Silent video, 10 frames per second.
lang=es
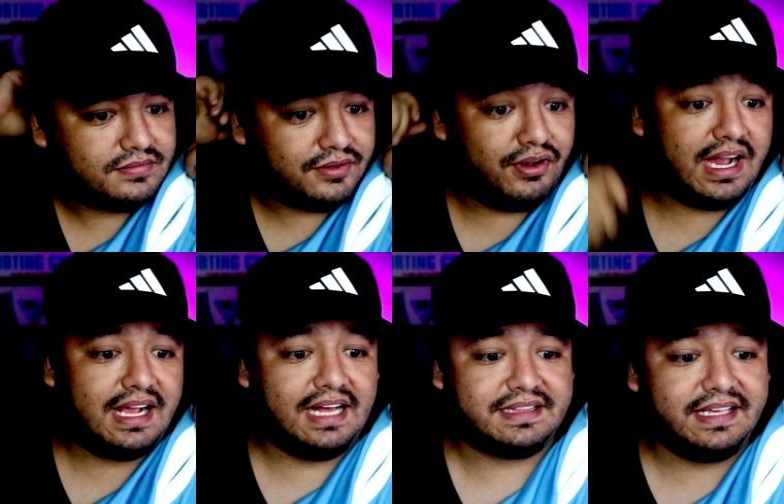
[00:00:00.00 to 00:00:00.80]
Fue
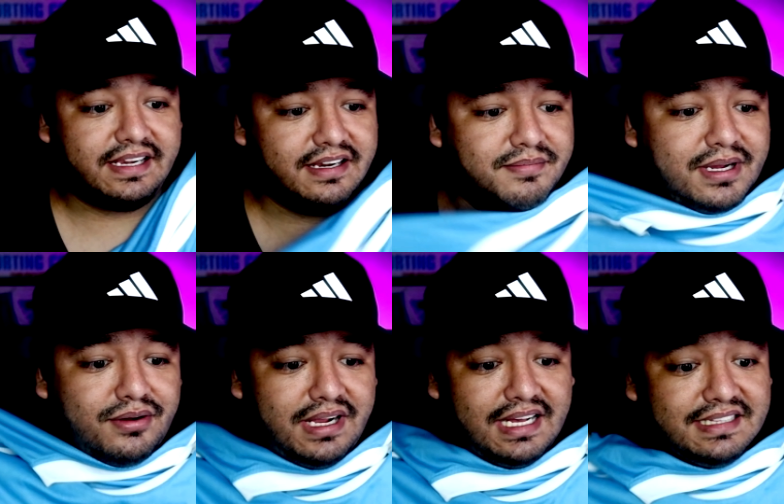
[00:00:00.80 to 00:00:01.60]
Calcaterra, hermano.
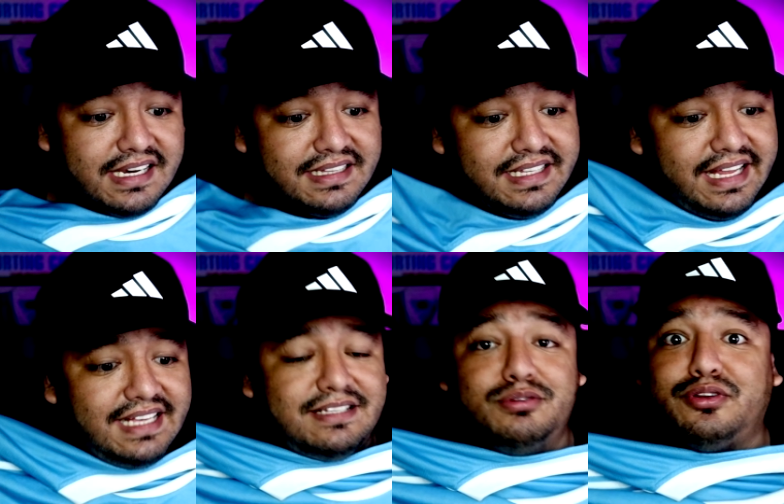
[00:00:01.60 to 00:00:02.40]
Calcaterra tiene ese, nuestro